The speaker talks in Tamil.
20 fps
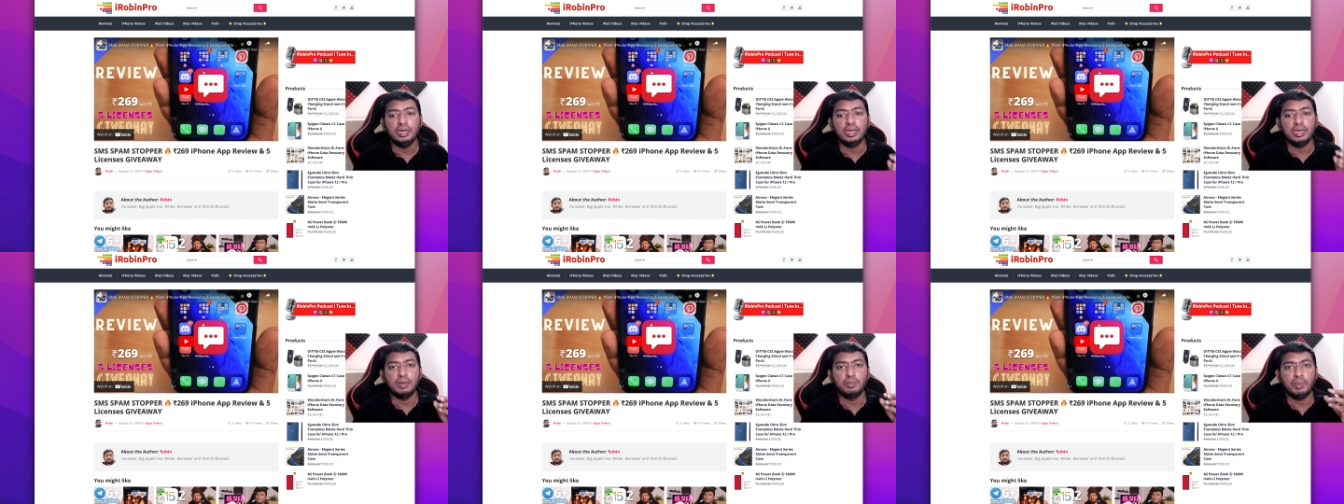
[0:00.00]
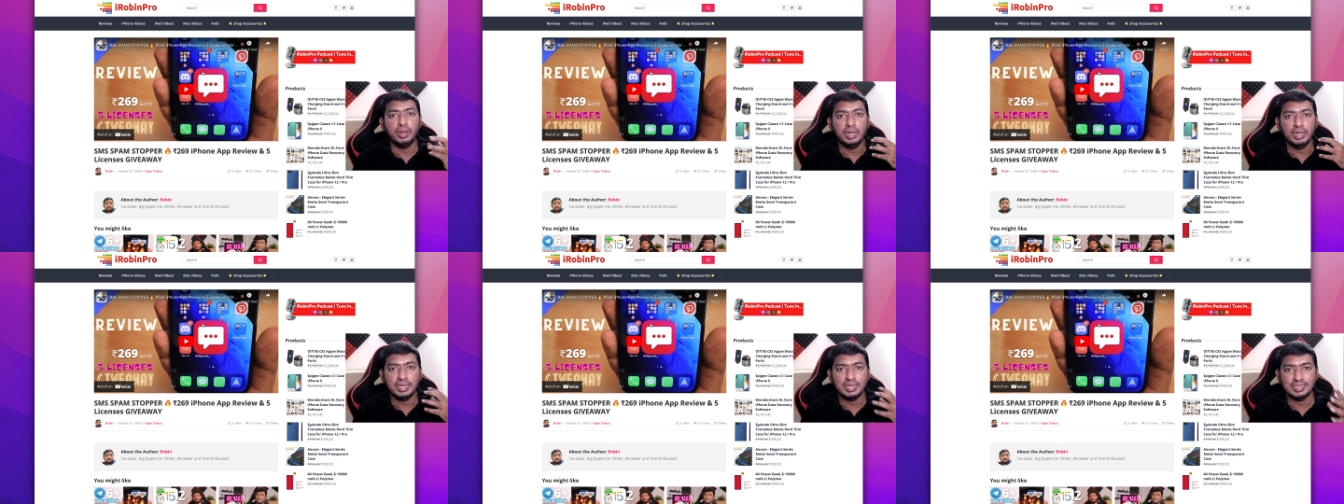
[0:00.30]

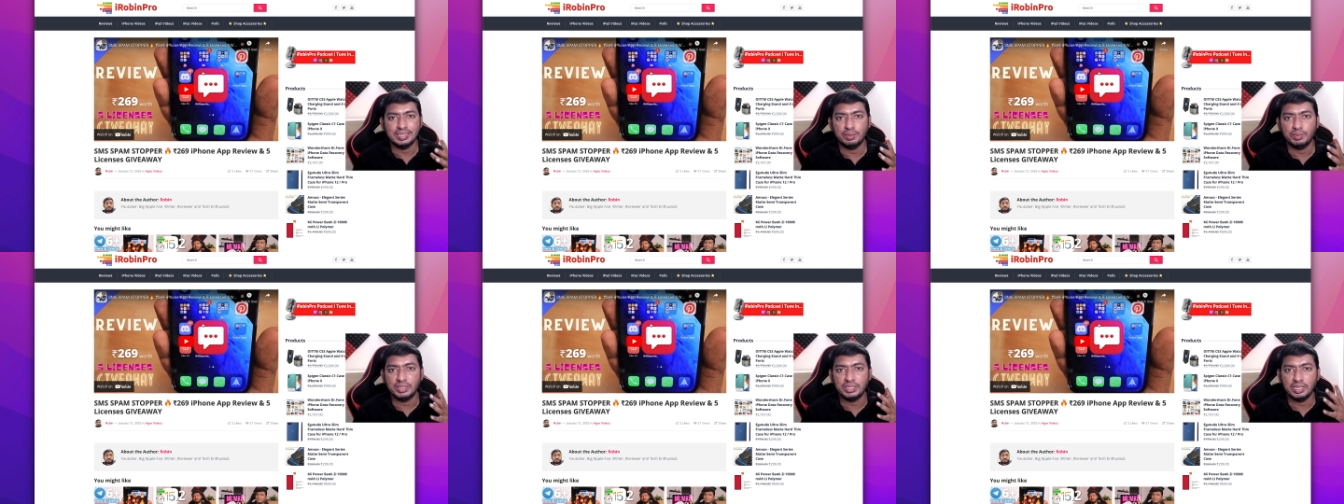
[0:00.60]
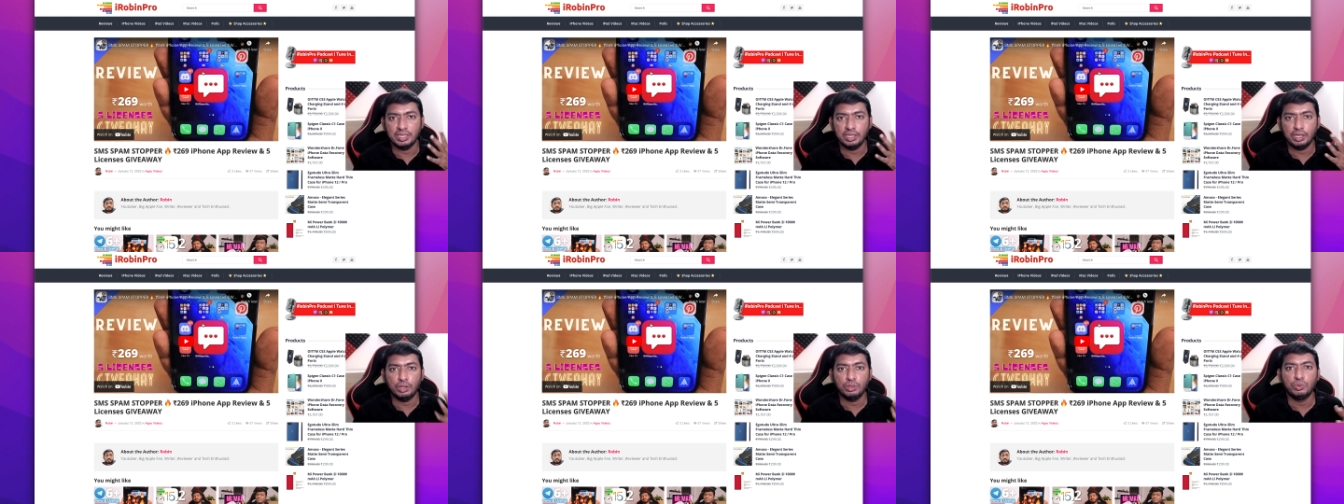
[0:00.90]
நீங்கள் பல்க்
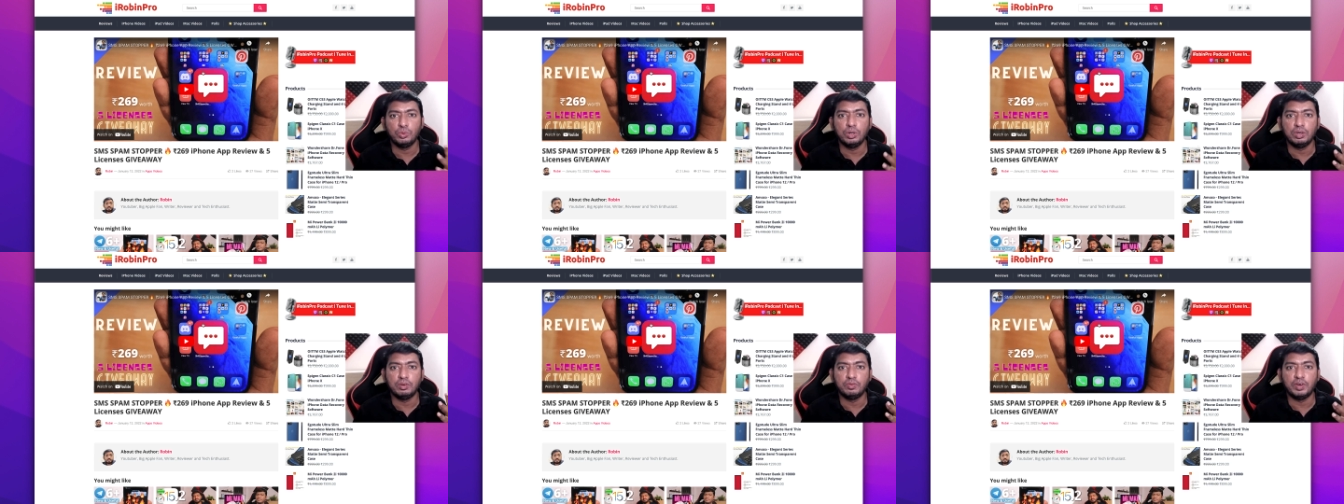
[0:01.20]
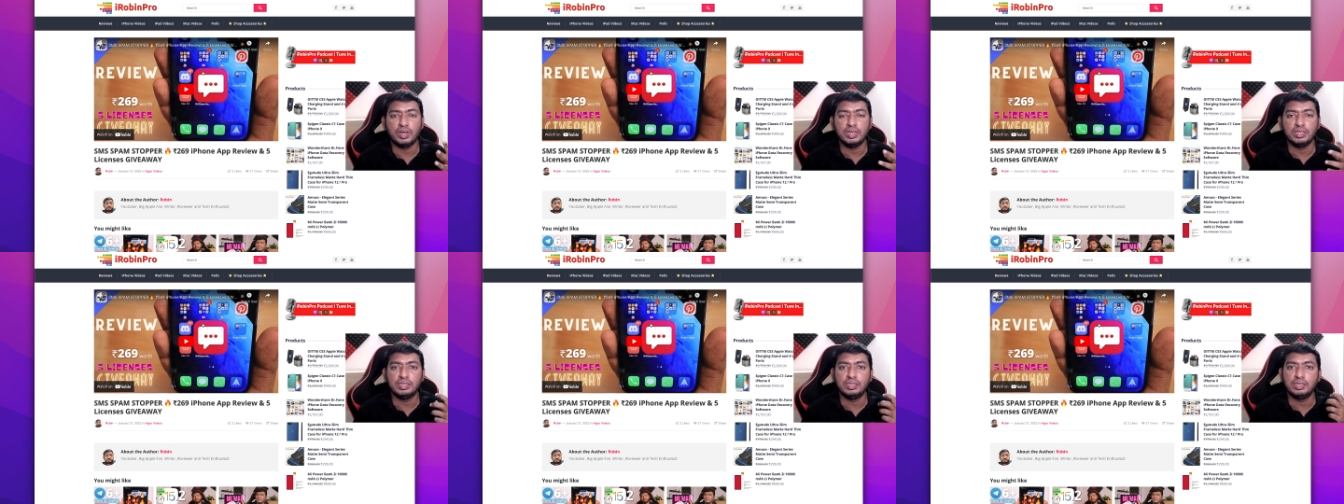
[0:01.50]
எஸ்எம்எஸ் ஏதாவது உங்களுக்கு
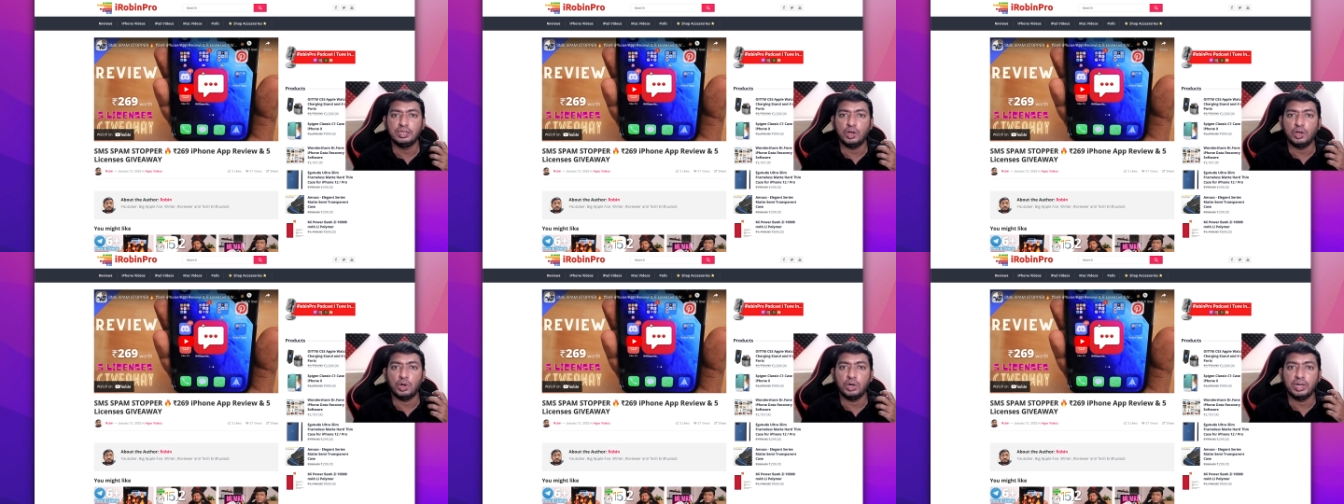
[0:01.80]
வருது